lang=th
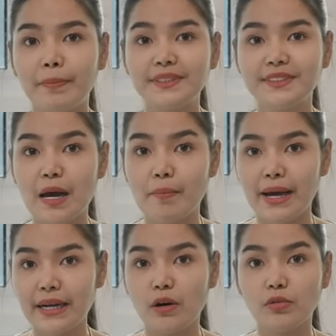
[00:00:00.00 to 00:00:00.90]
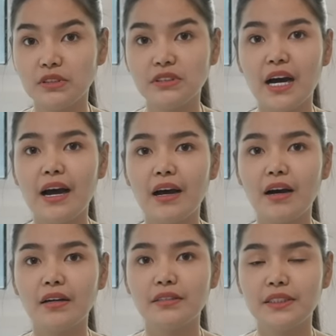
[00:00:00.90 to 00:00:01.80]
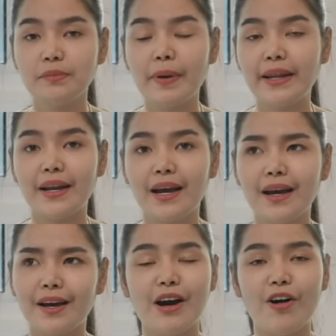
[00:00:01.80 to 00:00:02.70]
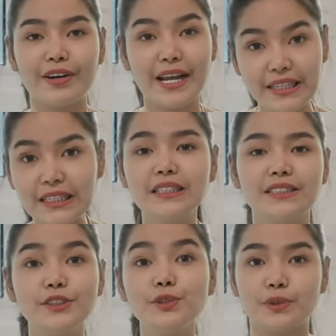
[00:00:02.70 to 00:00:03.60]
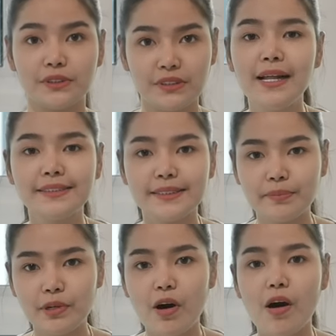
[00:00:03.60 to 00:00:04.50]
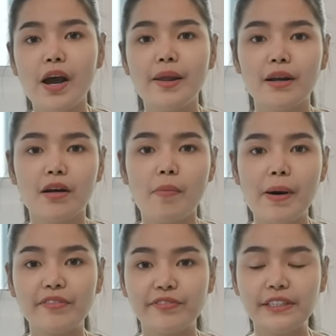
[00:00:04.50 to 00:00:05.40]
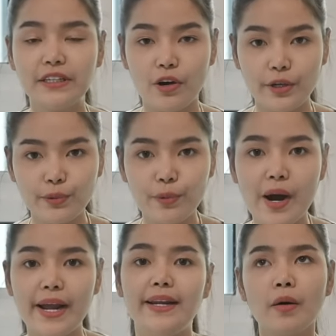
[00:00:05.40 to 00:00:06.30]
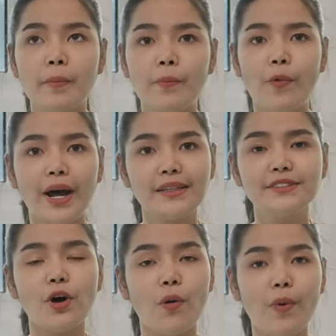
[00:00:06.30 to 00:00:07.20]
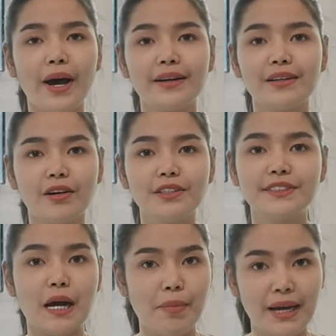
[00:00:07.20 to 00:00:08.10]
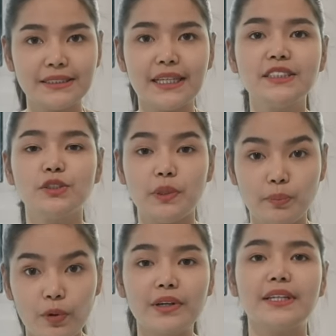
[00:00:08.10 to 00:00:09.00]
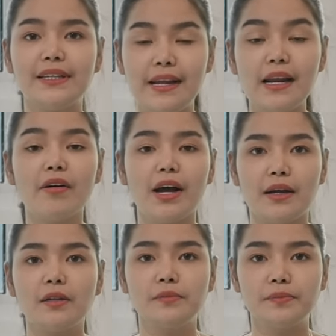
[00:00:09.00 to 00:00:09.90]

มันสามารถเอาเนื้อที่เป็นนะคะออกได้เยอะที่สุดเจ็บน้อย แล้วก็พักฟื้นน้อยด้วยวัน2วันก็สามารถใช้ชีวิตปกติได้แล้วค่ะ